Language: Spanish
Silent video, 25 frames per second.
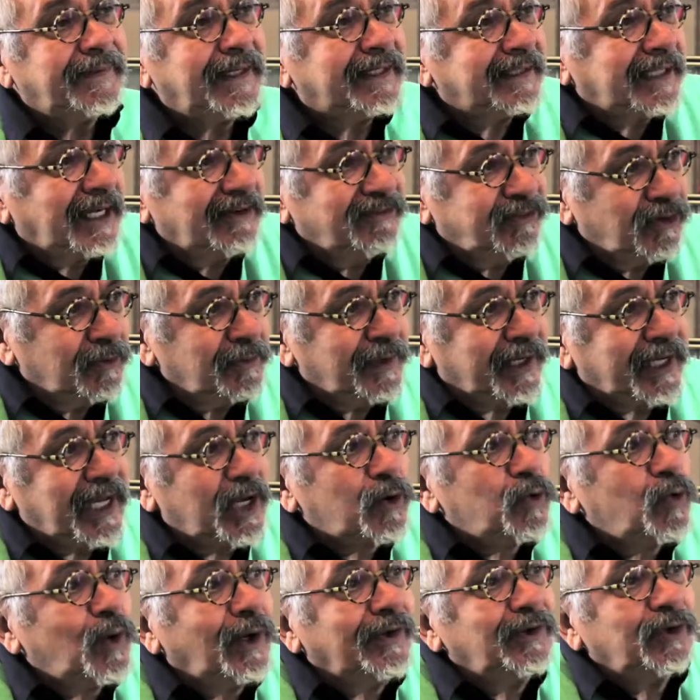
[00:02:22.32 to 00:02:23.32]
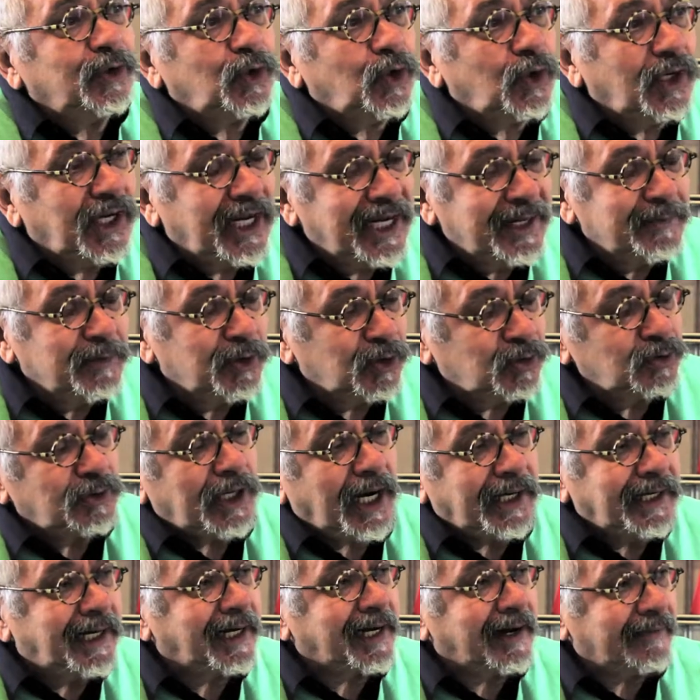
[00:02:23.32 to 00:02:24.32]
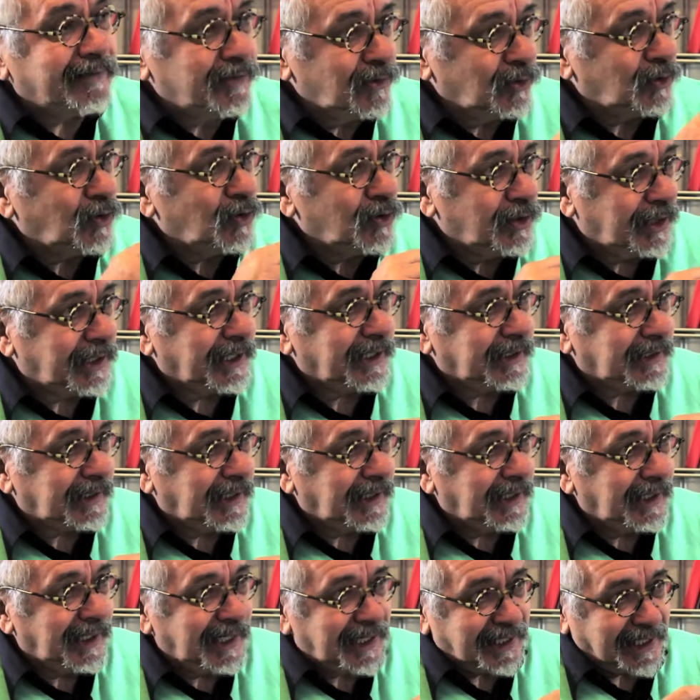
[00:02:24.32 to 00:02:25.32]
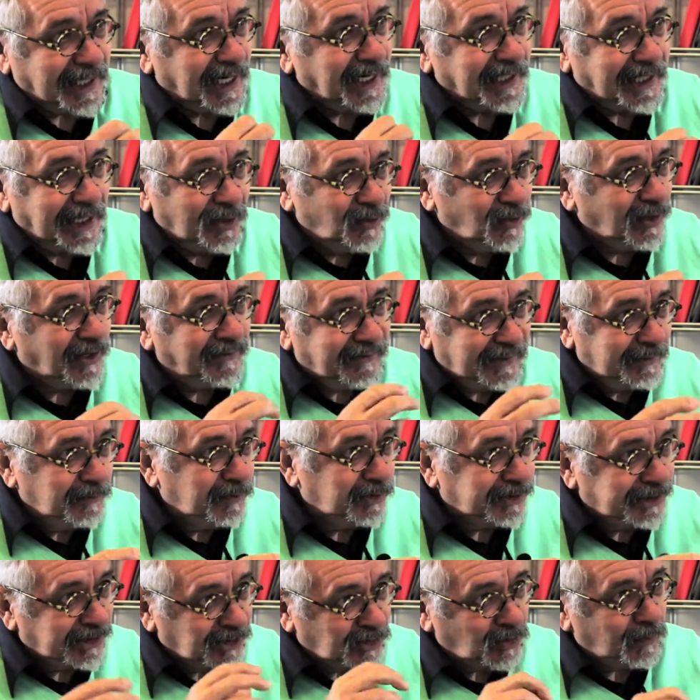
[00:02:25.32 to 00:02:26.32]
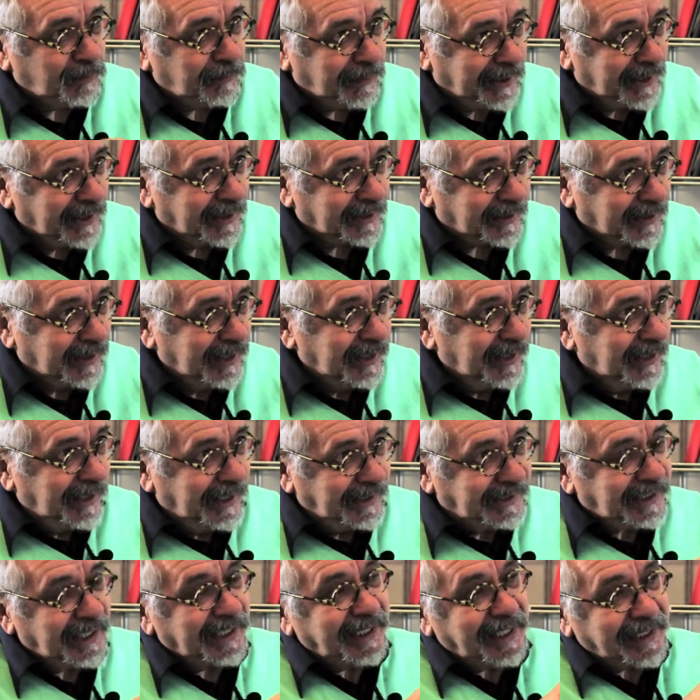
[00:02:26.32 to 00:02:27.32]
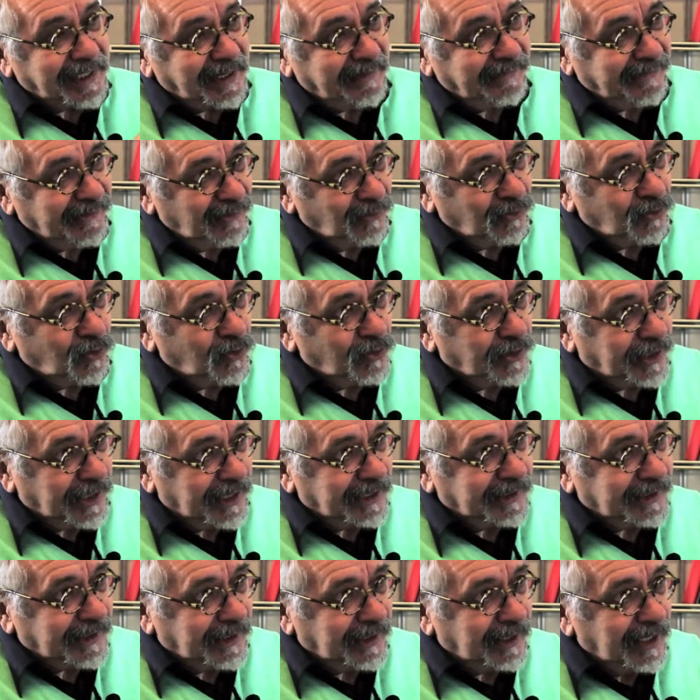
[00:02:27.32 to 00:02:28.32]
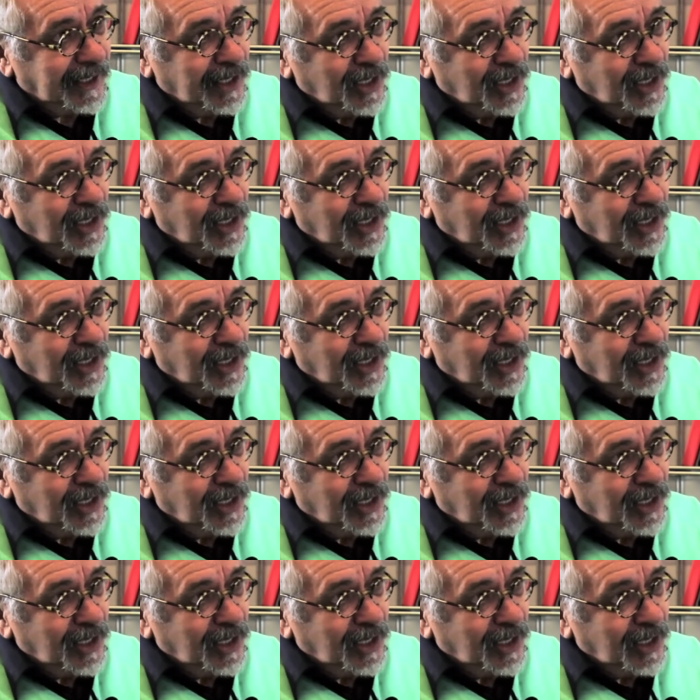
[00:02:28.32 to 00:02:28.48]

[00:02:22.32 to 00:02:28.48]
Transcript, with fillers: De tal forma que cuando leemos una narración concreta, en realidad lo que hacemos es comparar esa narración concreta